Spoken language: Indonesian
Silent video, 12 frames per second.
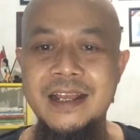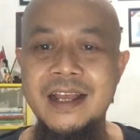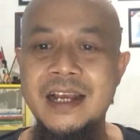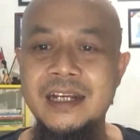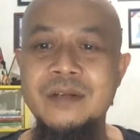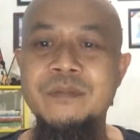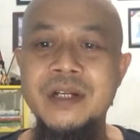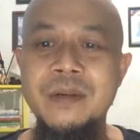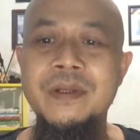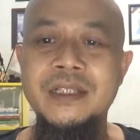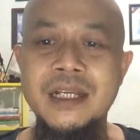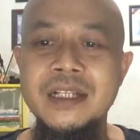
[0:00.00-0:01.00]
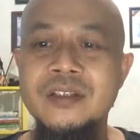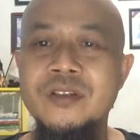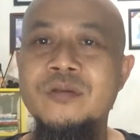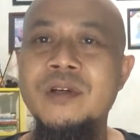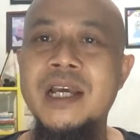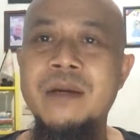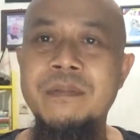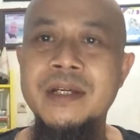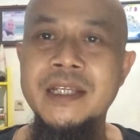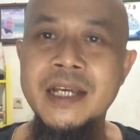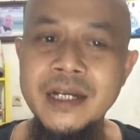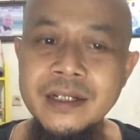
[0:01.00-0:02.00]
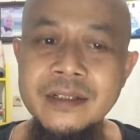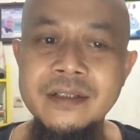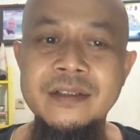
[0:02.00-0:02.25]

akan mendapatkan sesuai apa yang